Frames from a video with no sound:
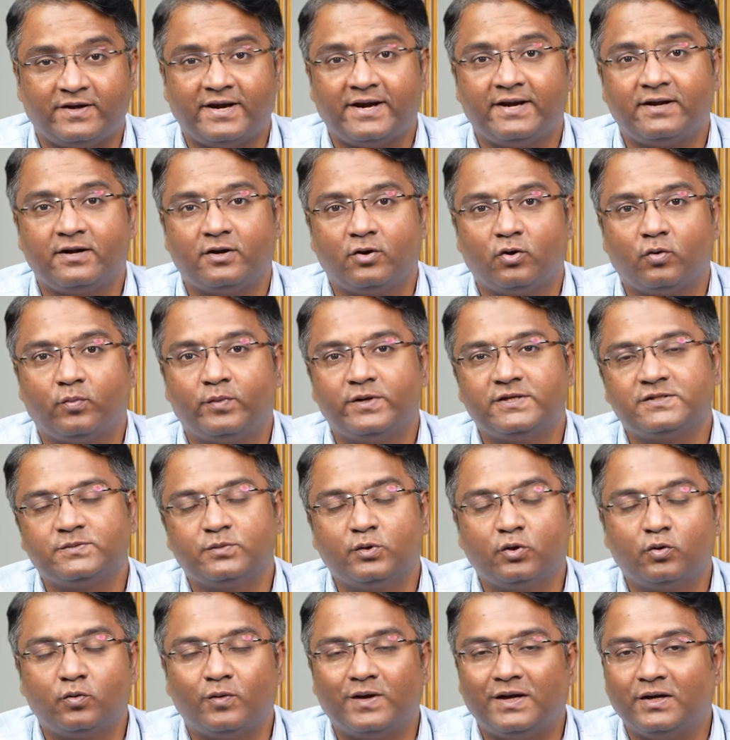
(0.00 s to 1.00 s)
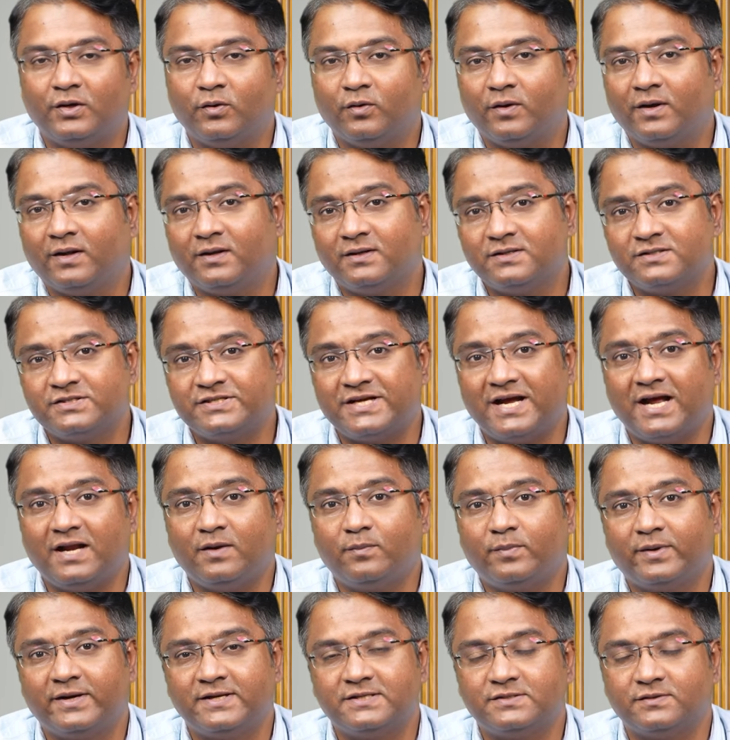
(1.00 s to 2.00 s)
ஃபைவ் ஹண்ட்ரட் ருபீஸ் புக் வேல்யூனா
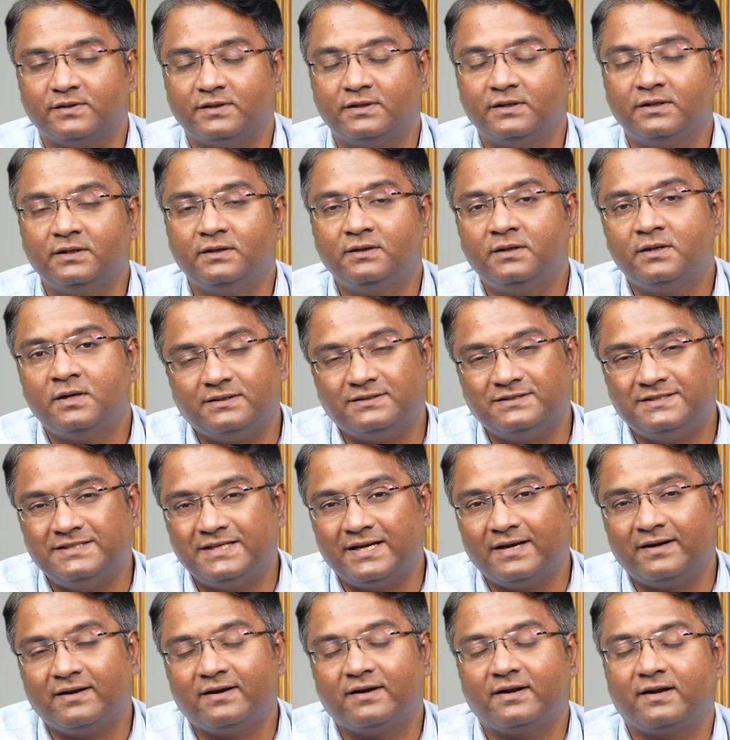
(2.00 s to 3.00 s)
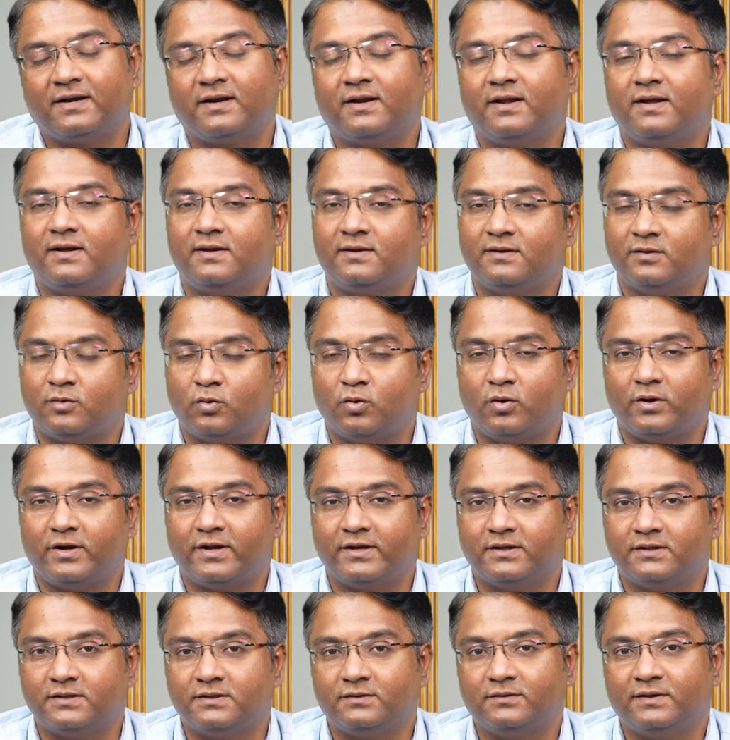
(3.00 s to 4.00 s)
ஷேர் ப்ரைஸ் வந்து ஜென்ரலாக
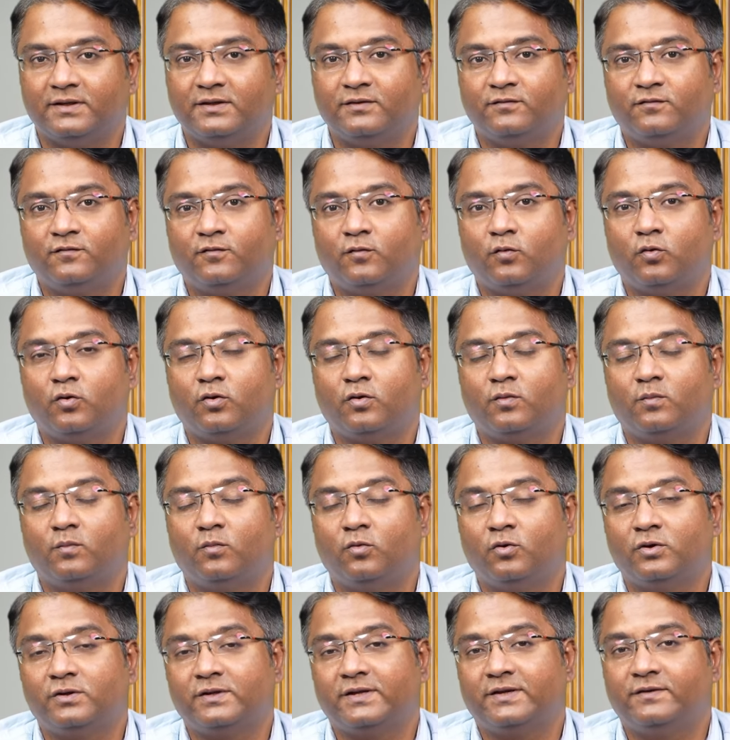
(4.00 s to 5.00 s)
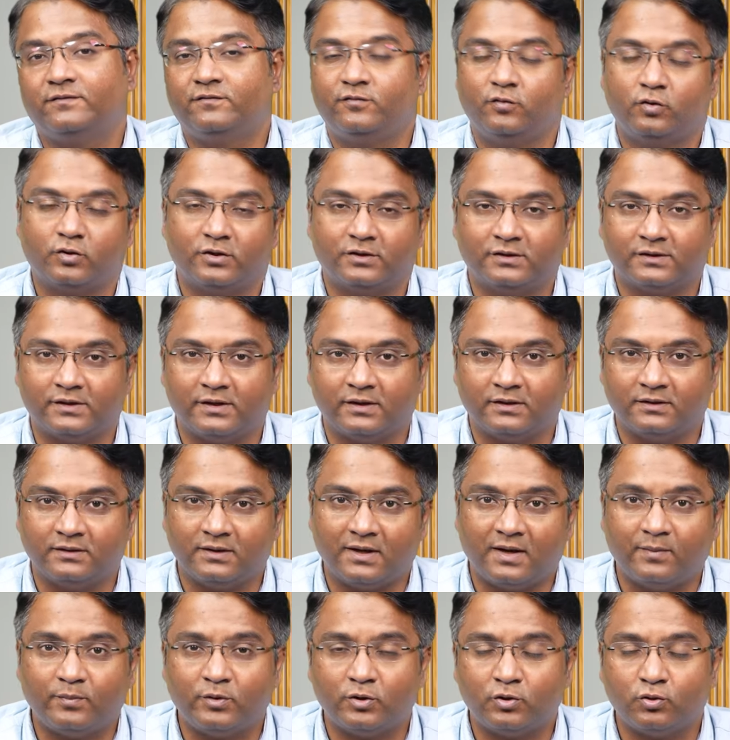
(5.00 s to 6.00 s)
கோட்டக்கு வந்து ஃபோர் மோர் தேன் ஃபோர் வந்துருக்கு
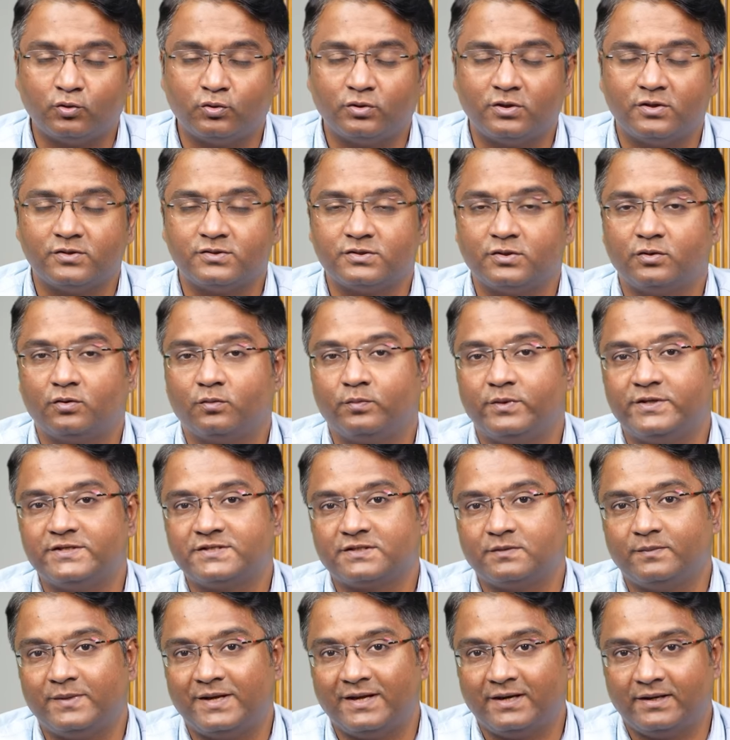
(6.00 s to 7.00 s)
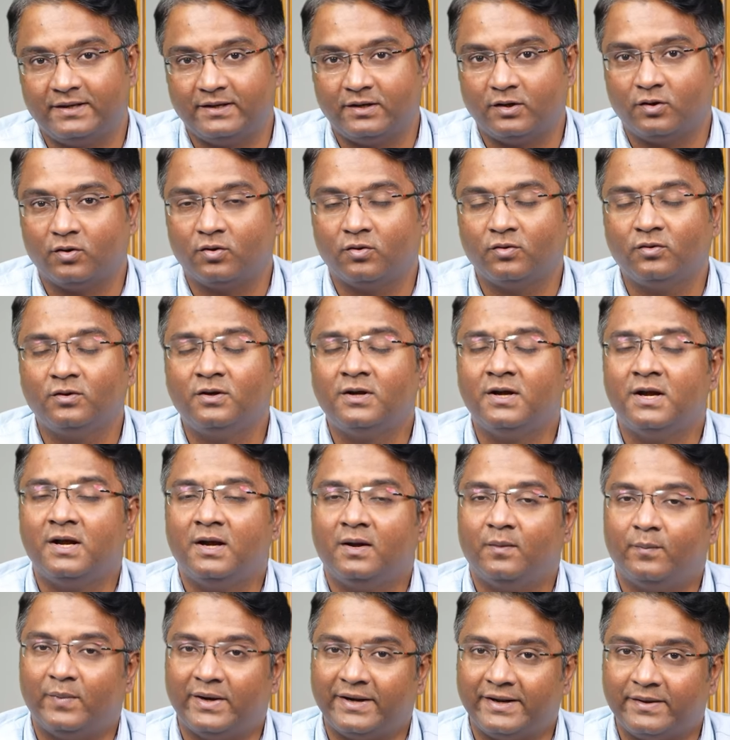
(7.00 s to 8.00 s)
அப்போ டூ தௌசண்ட் ருபீஸ்க்கு மேலே இருக்கணும்
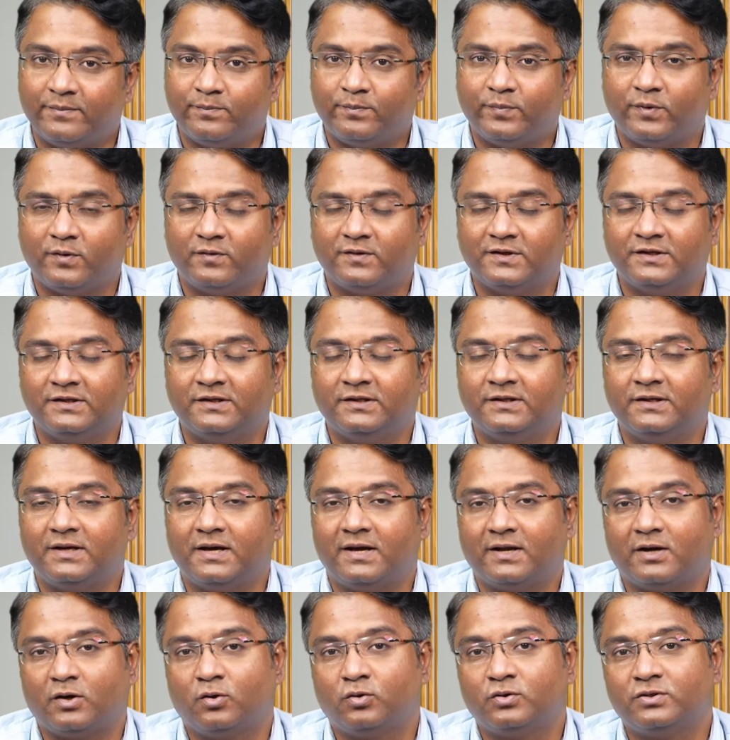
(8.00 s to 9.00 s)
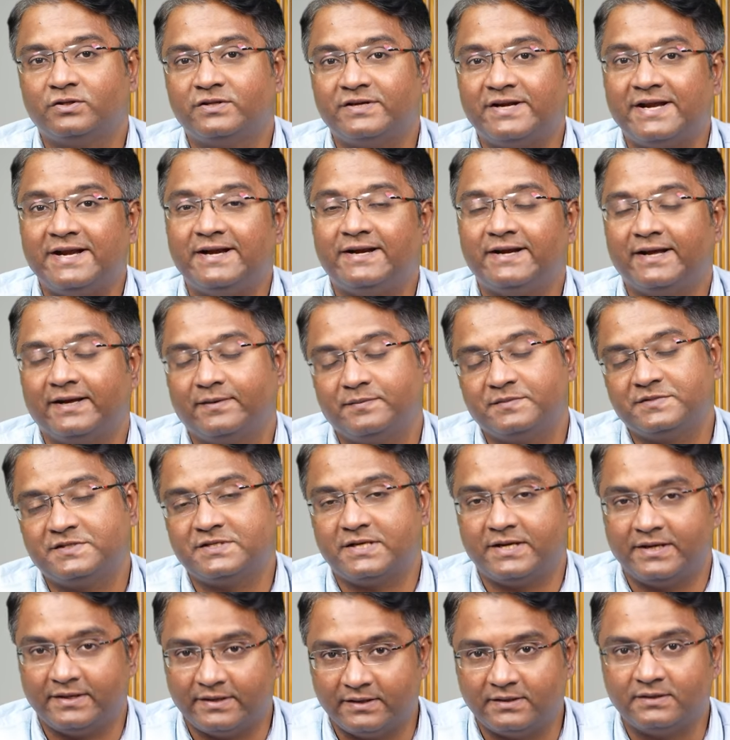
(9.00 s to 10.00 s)
பட் இப்போ வந்து அரௌண்ட் த்ரீ
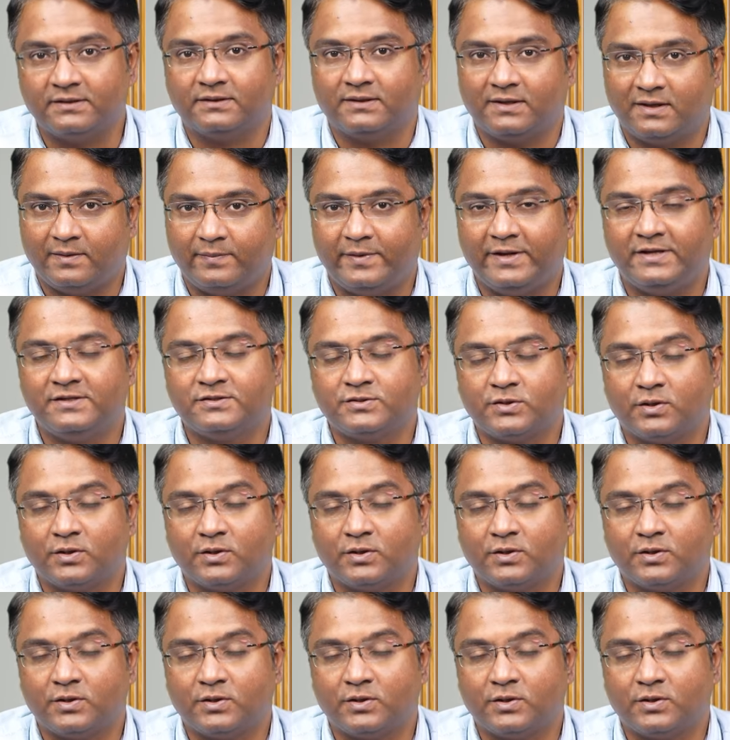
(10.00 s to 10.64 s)
டைம்ஸ் தான் இருக்குது அப்படின்னு